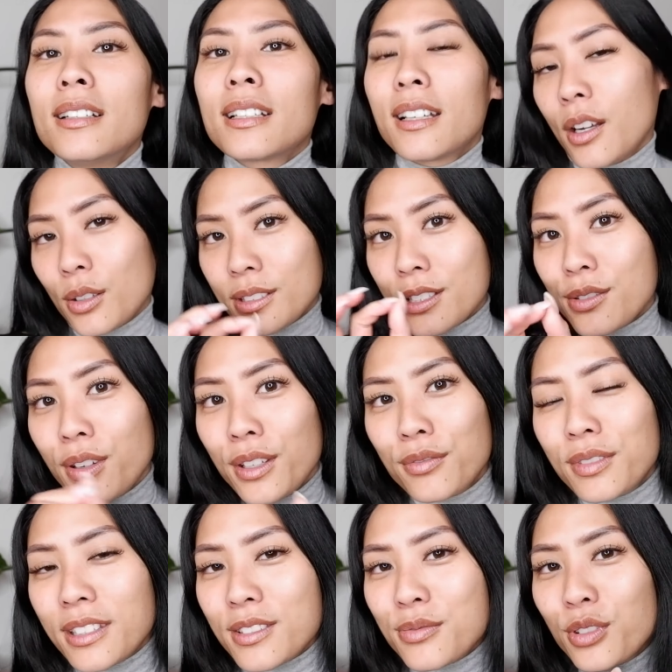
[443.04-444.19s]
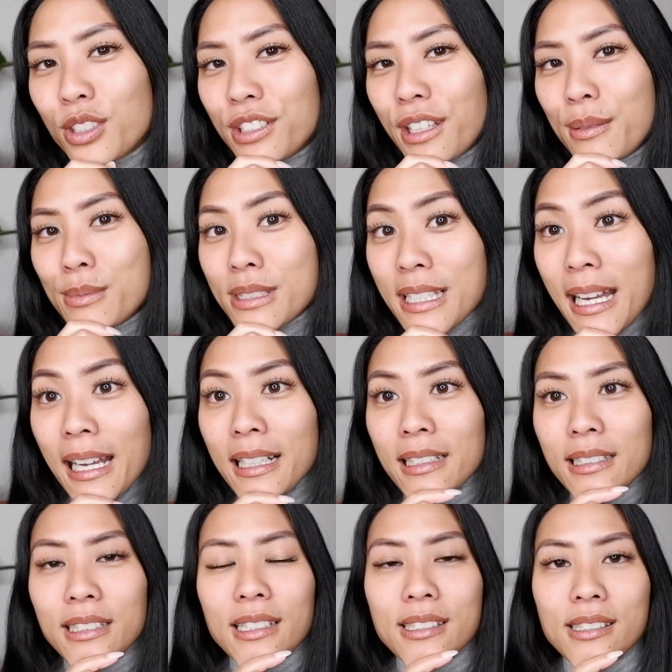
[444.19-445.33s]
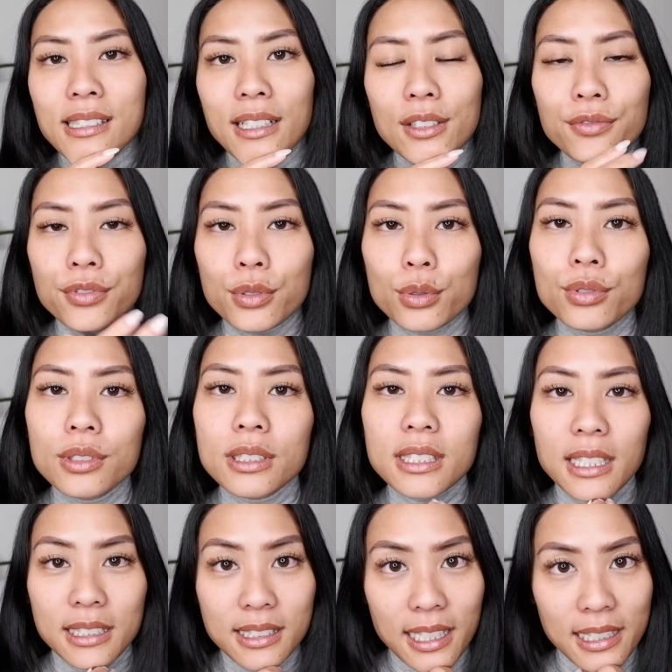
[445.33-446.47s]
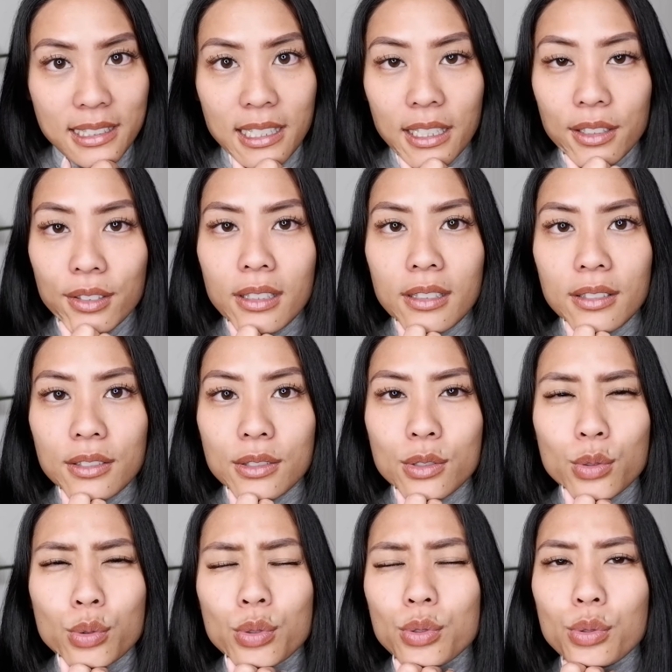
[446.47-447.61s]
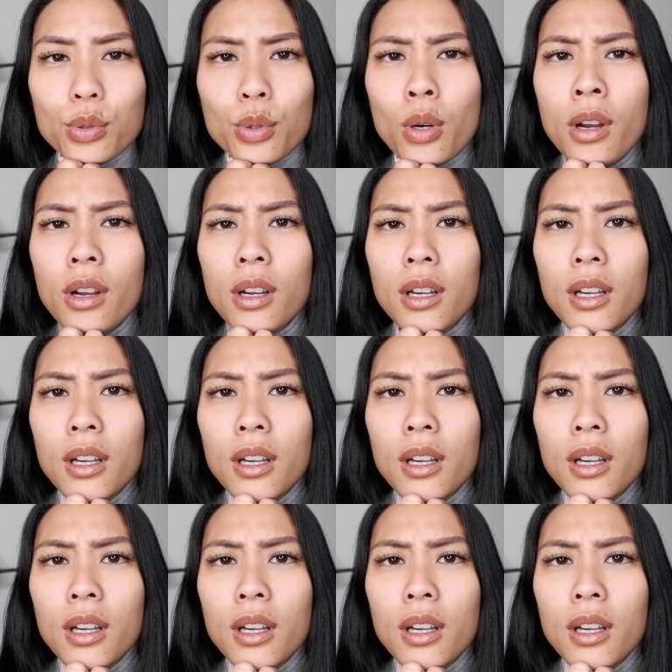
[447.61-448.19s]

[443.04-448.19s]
genau, deswegen, das wollte ich eben sagen, dass das halt für uns als Eltern so, so